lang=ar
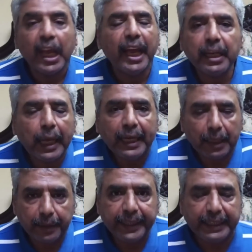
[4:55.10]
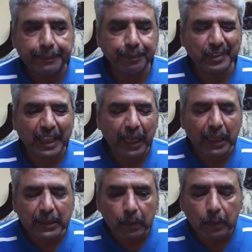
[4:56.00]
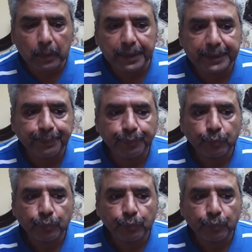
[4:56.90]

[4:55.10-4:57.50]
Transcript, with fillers: انا انا انا يعني عايز اقول لكم ايه